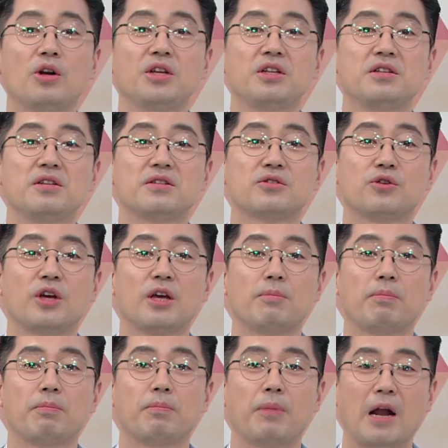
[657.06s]
허리 디스크의
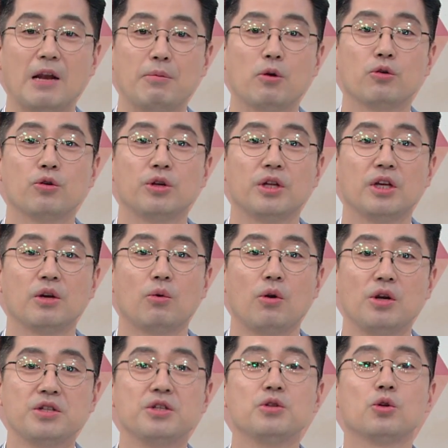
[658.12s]
발병률이
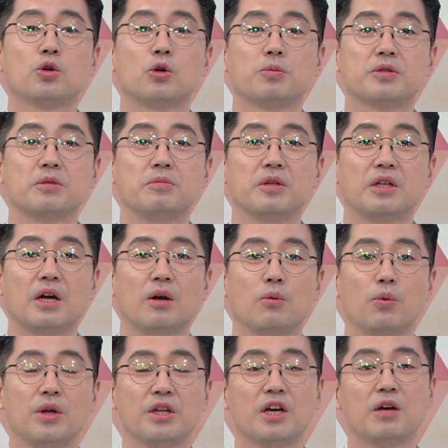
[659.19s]
훨씬 더 높습니다.
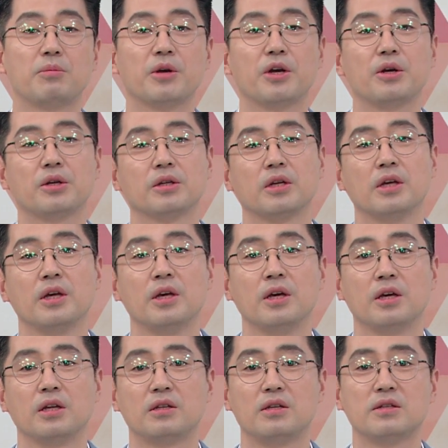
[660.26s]
왜냐하면
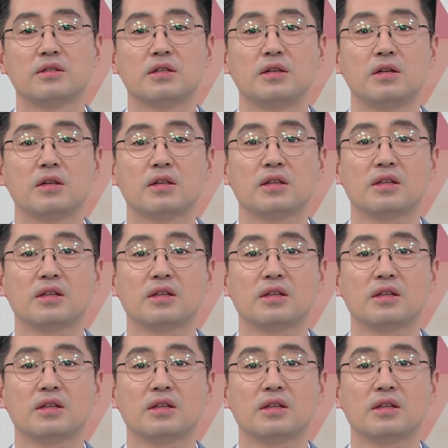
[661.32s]
디스크는